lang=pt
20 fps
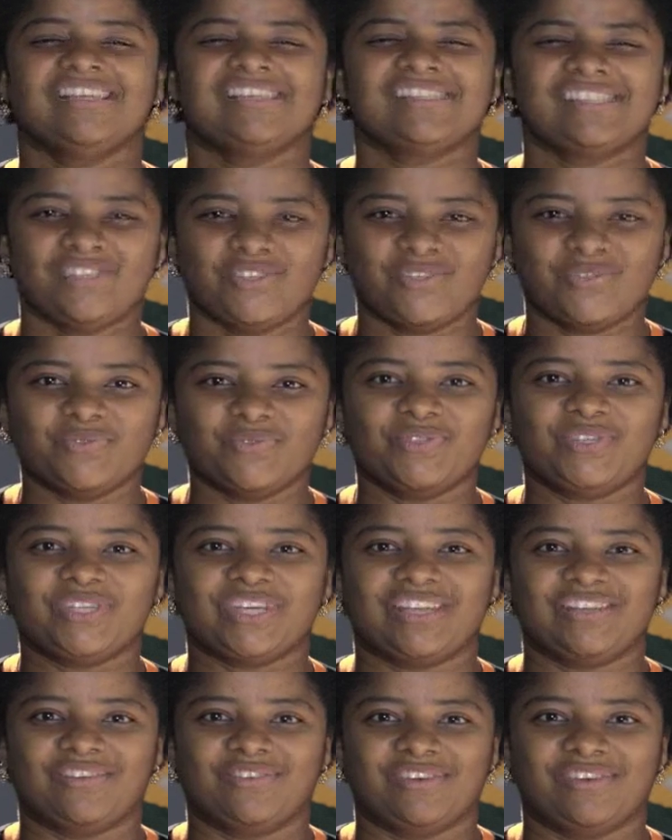Se
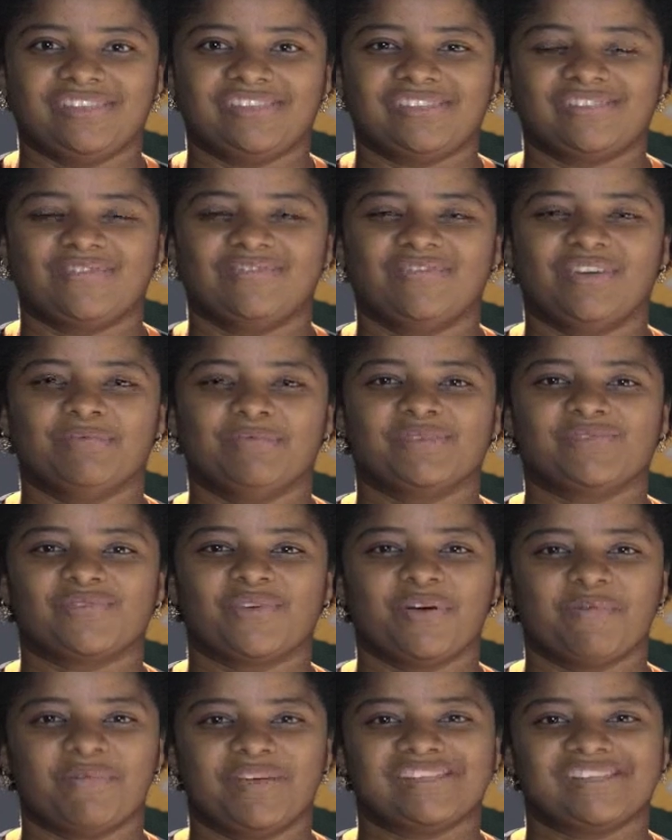junte a nós, vamos
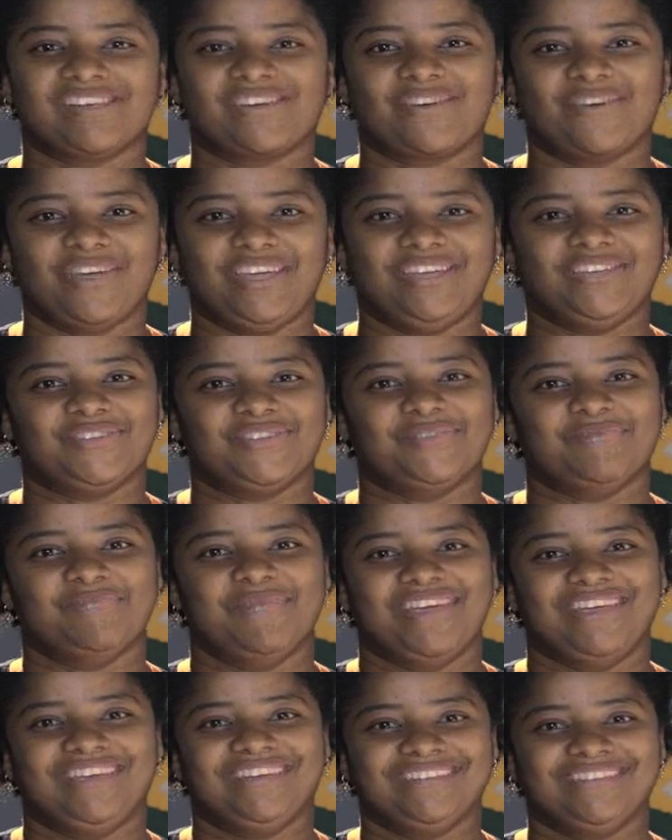formar essa corrente do
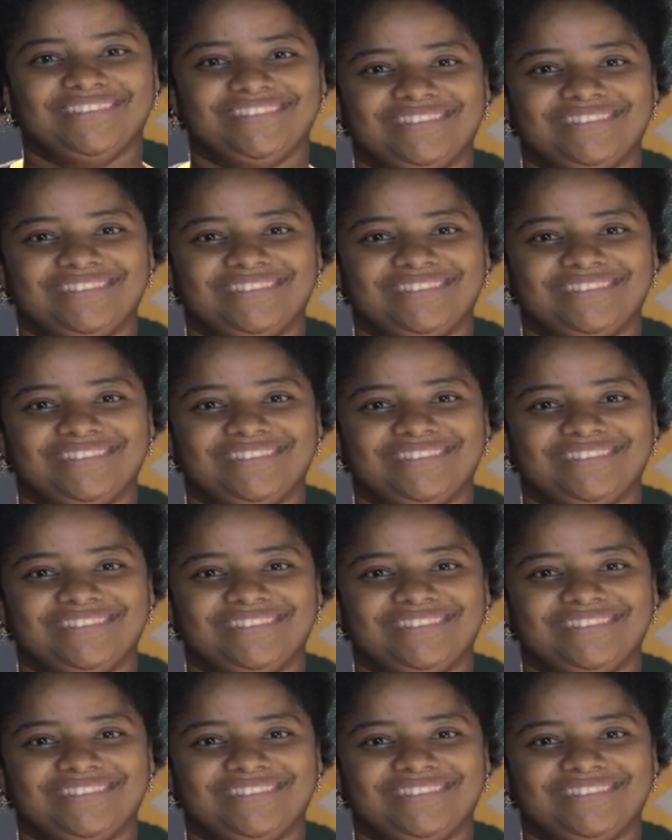bem.